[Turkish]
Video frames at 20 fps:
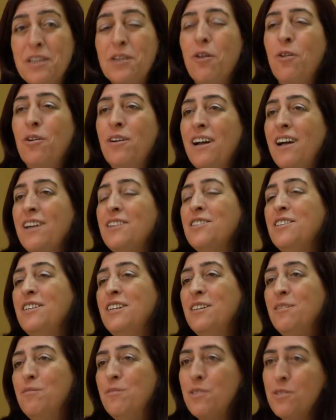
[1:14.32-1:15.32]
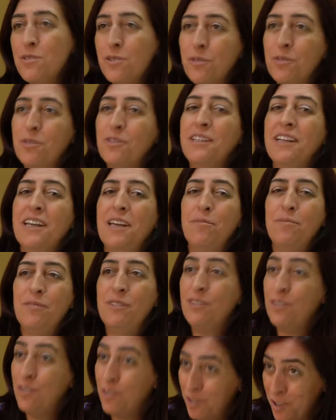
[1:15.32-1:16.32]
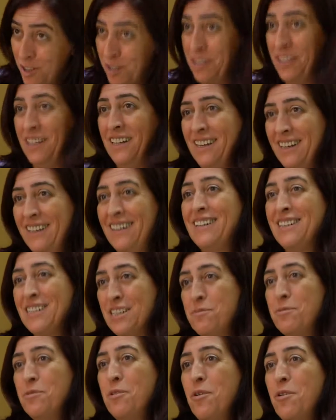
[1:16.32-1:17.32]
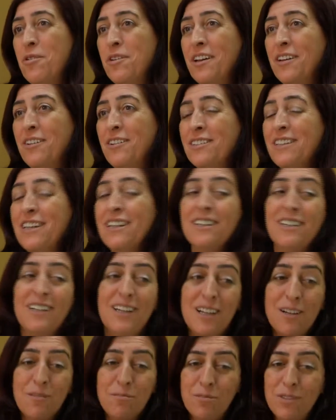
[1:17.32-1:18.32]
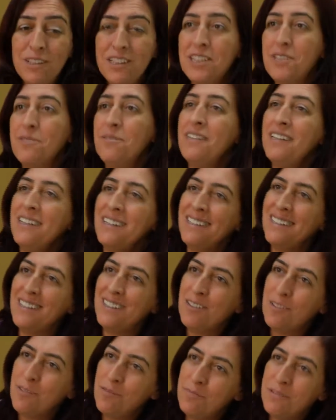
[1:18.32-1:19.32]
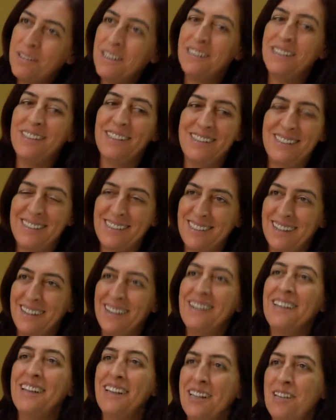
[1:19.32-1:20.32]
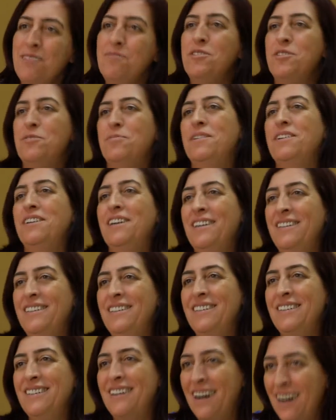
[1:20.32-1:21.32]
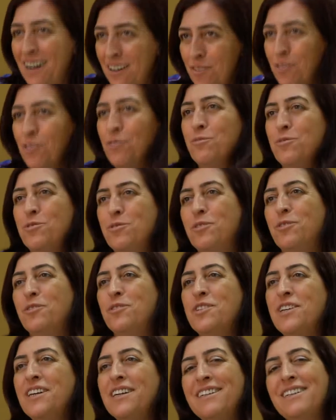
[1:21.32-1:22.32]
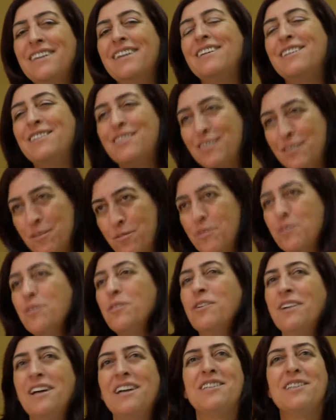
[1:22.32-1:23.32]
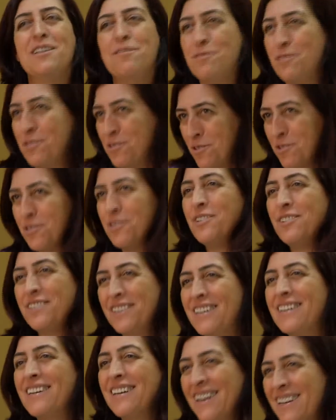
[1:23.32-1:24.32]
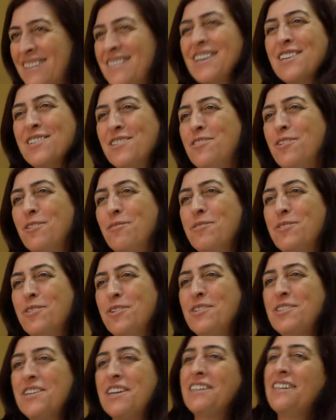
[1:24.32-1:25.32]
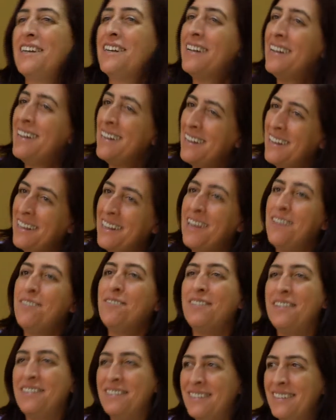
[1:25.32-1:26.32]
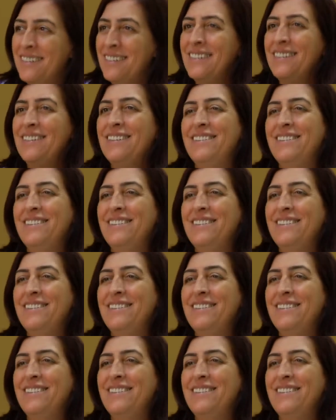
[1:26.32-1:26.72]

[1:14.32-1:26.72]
ki öğrencilerimiz okulda hep teorik kısmını öğreniyorlar. Bu da şimdi e, pratik sahaya inmiş bir e, hal olmuş olacak. Tabii öğrencilerimiz de çok kazançlı olmuş olacaklar. Hem e,